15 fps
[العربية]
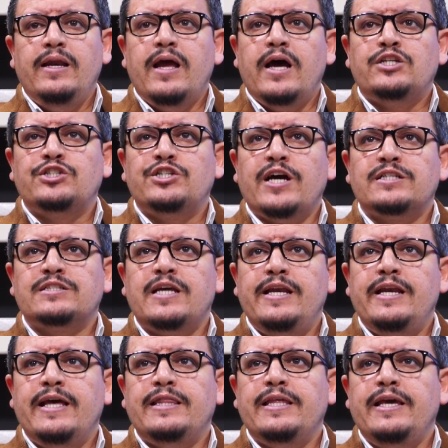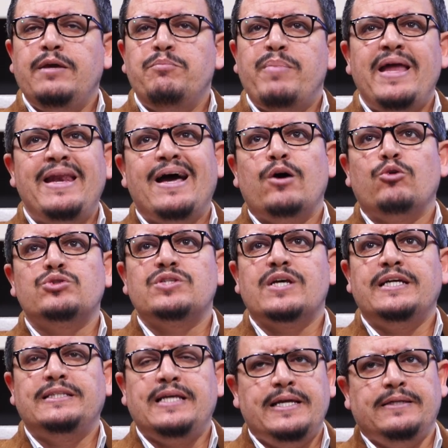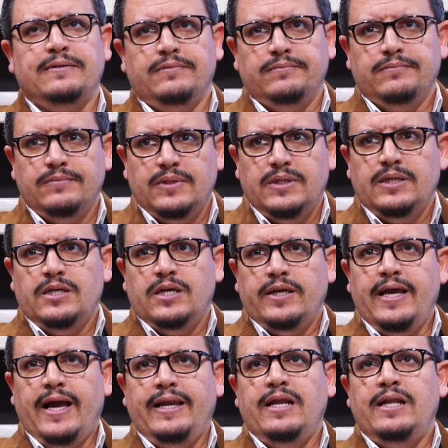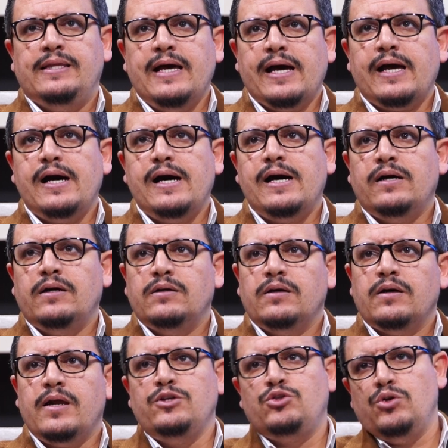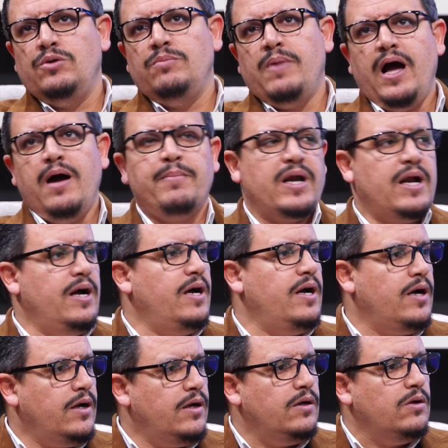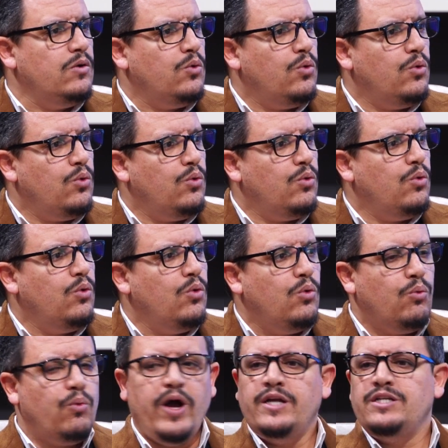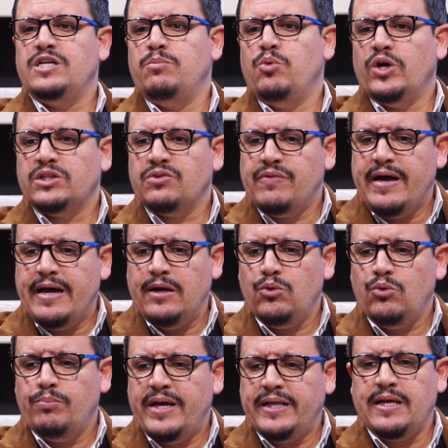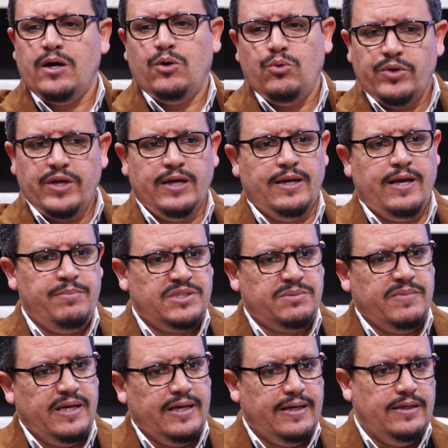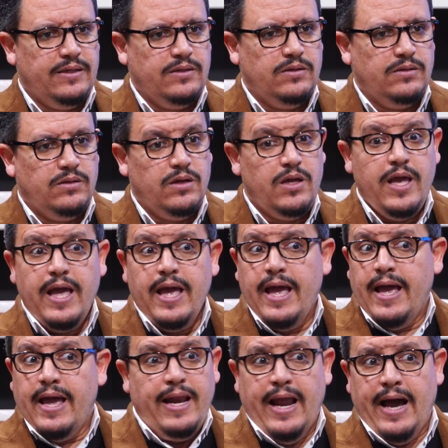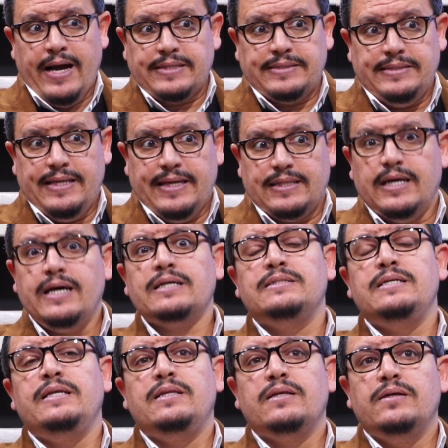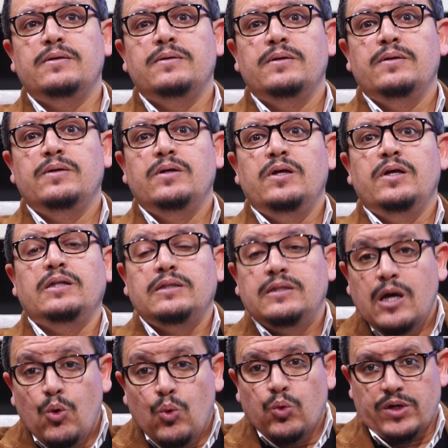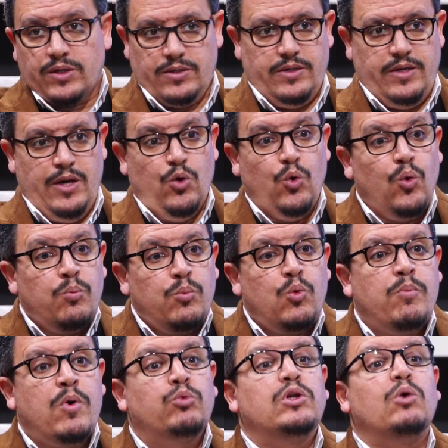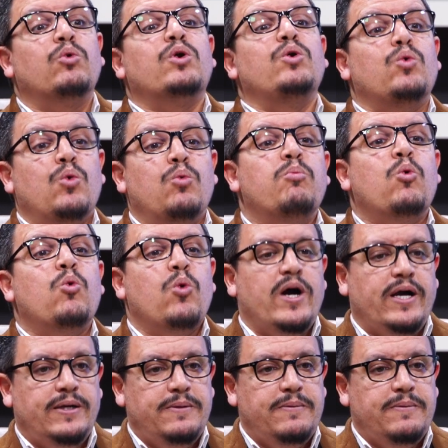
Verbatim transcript: الشخص الذي بنى أسرة يعني التقى رجل مع امرأة وأنجبوا أطفال وبدأوا يلا بسم الله لا أقصد هذا أقصد دور الأمومة ودور الأبوة